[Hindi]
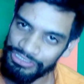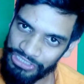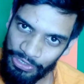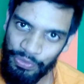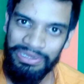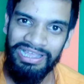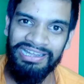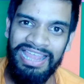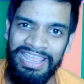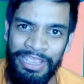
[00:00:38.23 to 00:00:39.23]
जरूर
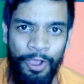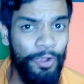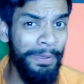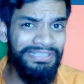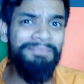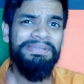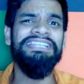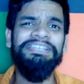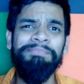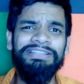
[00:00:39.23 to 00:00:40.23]
लगना है और भैया
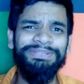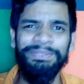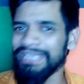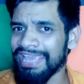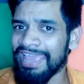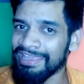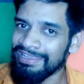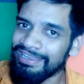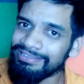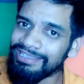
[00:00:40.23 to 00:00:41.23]
मजे की बात तो ये है
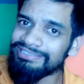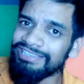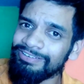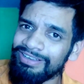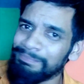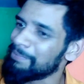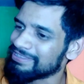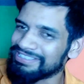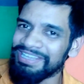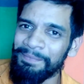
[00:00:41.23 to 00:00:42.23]
कि दस साल वाला
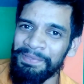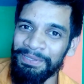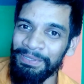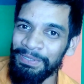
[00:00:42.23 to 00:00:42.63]
बच्चा भी